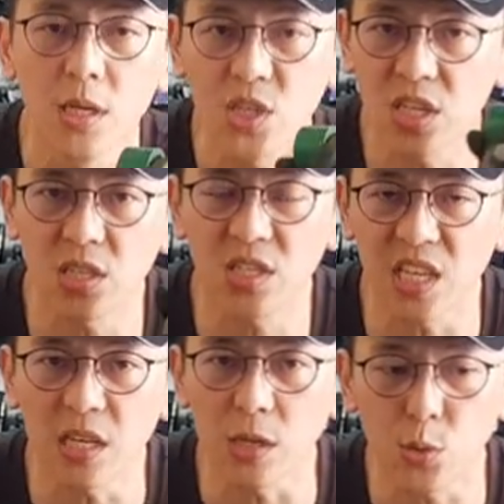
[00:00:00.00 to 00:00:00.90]
其实
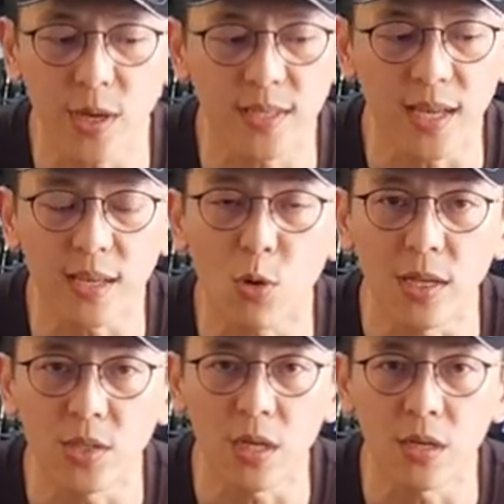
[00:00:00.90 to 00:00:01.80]
经理对这一
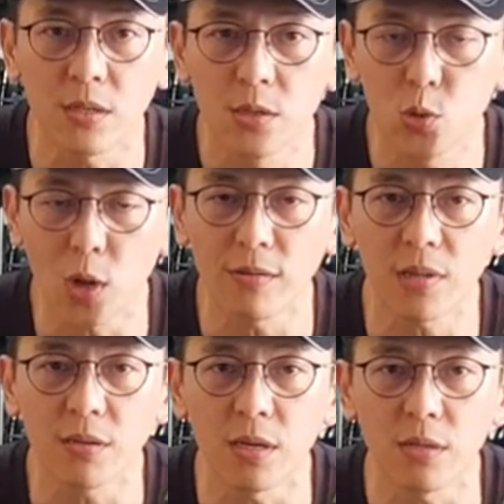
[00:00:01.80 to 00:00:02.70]
款车装
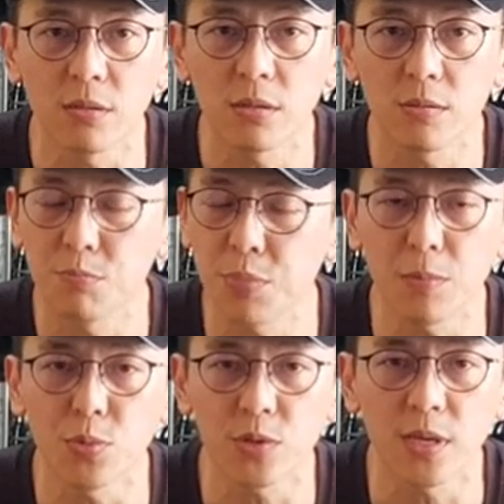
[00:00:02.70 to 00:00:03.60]
n 的
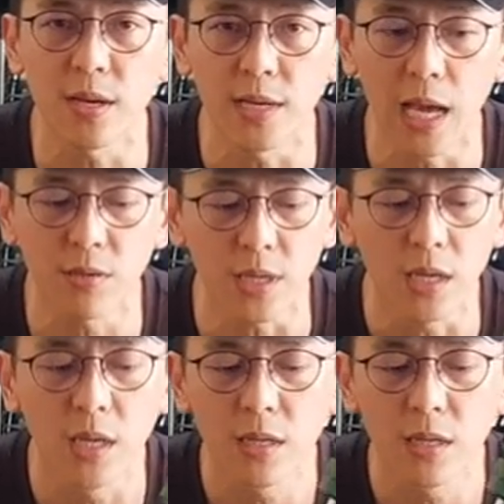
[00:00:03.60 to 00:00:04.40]
并不是很了解，